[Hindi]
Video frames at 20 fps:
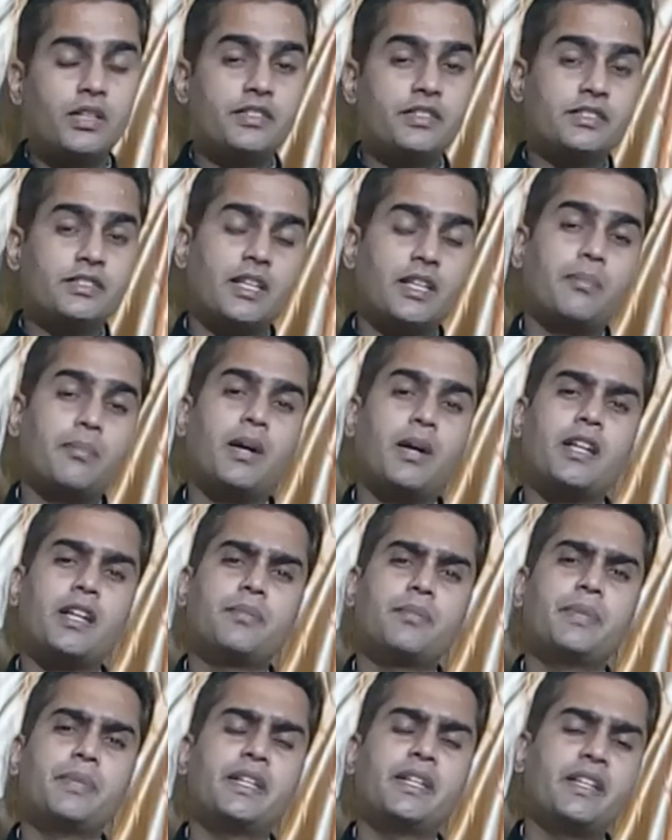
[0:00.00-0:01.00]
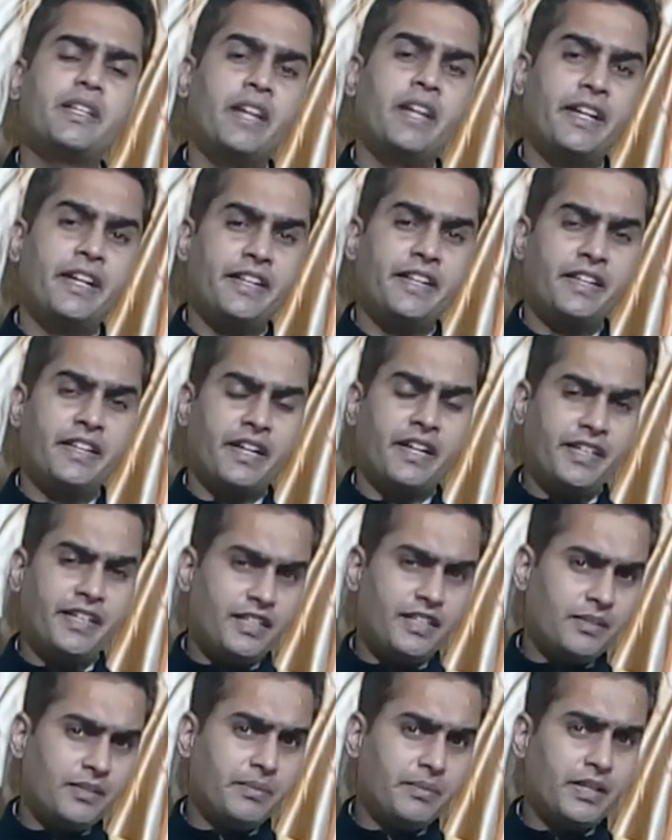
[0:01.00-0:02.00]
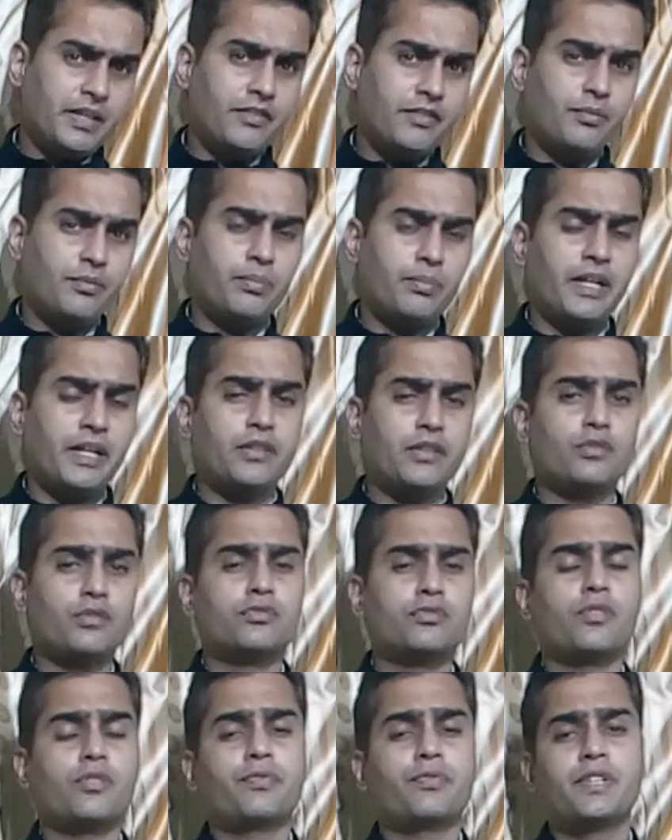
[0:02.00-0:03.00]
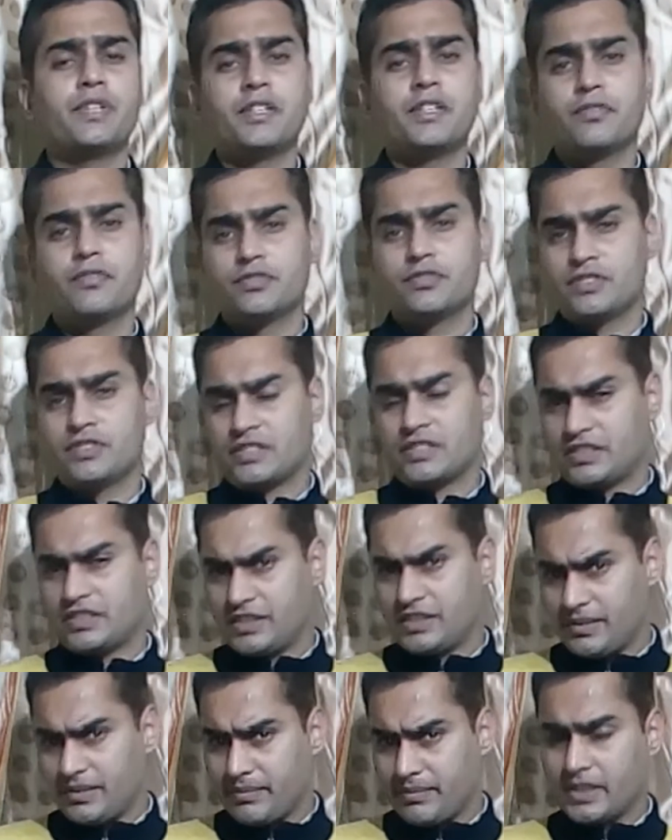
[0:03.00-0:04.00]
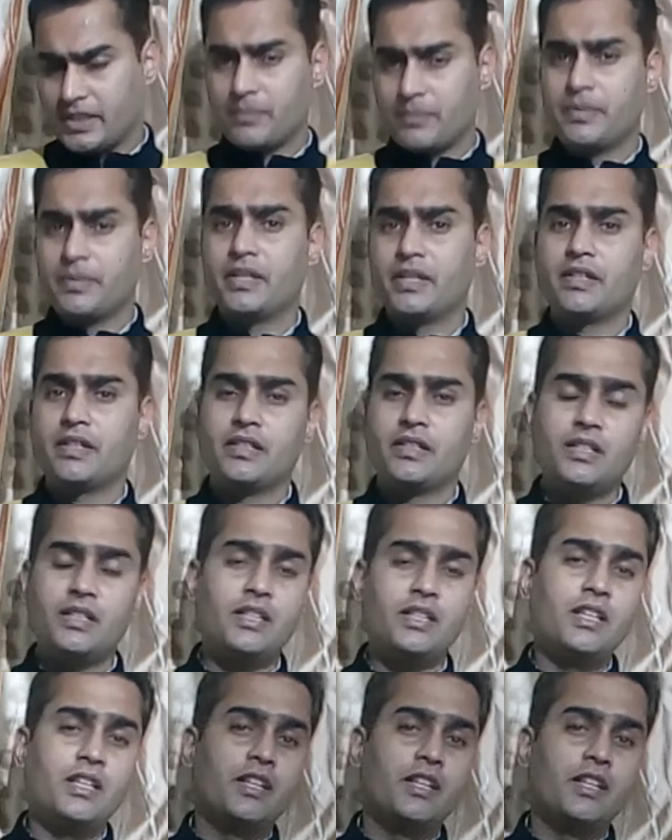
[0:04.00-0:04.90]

इसके बाद में 1990 में माइक्रोसॉफ्ट ने 16 बिट में ही